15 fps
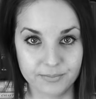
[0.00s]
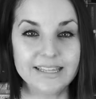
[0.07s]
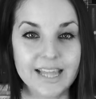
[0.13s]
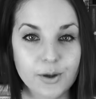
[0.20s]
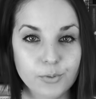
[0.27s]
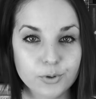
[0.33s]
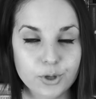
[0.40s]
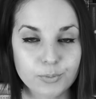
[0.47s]

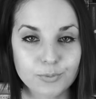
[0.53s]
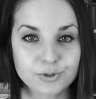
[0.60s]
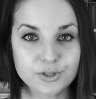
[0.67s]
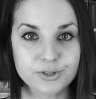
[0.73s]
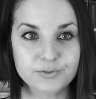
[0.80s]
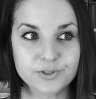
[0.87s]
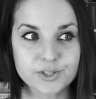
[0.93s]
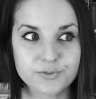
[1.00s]
Dało to
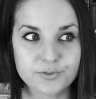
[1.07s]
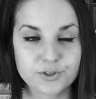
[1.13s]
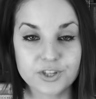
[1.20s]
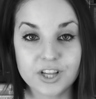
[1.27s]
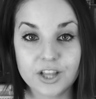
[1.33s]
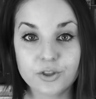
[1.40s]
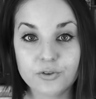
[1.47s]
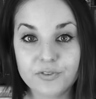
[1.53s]
możliwość
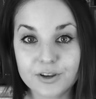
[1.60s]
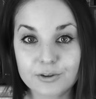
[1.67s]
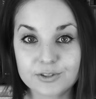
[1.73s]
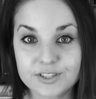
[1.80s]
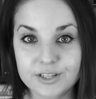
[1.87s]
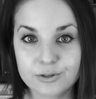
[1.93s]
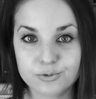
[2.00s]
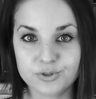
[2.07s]
stworzenia nowego
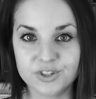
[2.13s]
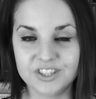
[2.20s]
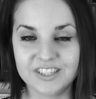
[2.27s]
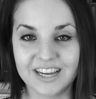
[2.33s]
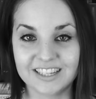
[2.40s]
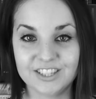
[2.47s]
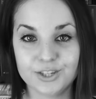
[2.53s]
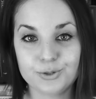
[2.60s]
stylu
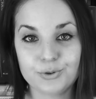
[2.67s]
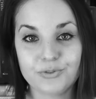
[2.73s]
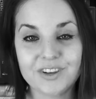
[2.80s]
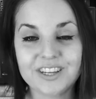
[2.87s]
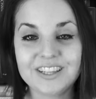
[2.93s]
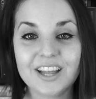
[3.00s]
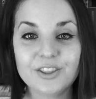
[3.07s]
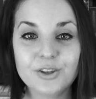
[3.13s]
życia, gdzie
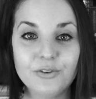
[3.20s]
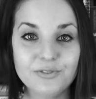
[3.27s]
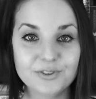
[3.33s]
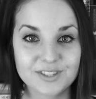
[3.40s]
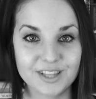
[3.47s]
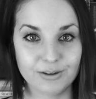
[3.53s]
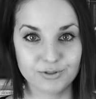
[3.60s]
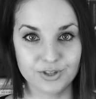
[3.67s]
człowiek na nowo
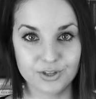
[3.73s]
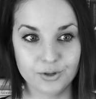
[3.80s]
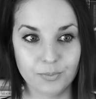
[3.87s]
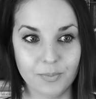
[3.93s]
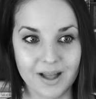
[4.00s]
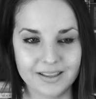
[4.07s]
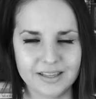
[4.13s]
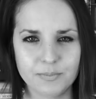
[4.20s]
stał się
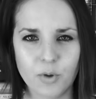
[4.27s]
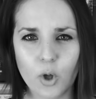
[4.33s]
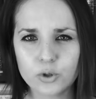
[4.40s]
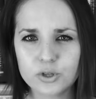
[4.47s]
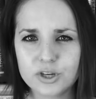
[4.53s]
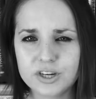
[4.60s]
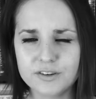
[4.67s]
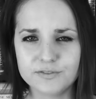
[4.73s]
nomadem,
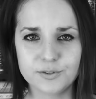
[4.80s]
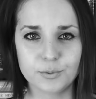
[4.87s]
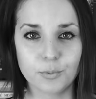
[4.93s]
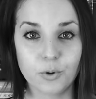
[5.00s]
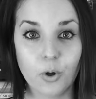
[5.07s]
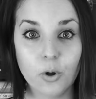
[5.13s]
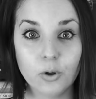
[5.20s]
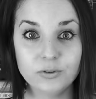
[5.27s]
odkrywcą,
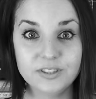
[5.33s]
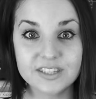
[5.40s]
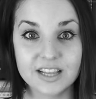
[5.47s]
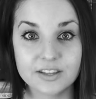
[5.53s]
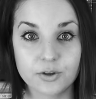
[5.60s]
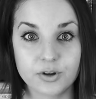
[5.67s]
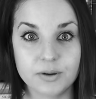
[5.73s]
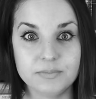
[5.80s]

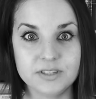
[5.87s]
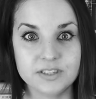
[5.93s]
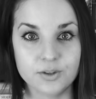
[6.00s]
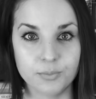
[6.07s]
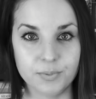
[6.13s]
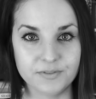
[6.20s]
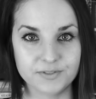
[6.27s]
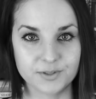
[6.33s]
kolonizatorem i
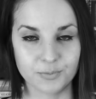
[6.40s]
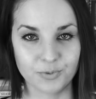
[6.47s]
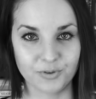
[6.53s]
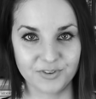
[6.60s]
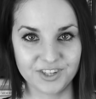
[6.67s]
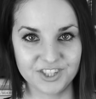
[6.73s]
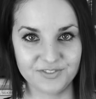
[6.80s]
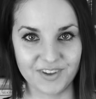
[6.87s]
zdobywcą
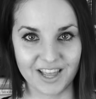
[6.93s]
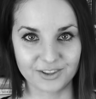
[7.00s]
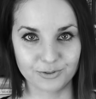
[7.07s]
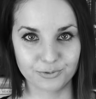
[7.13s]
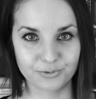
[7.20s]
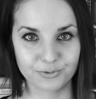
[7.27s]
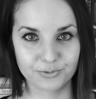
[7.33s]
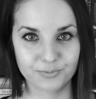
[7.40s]
nowych
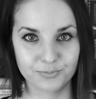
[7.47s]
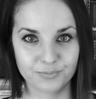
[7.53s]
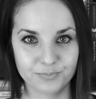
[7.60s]
światów.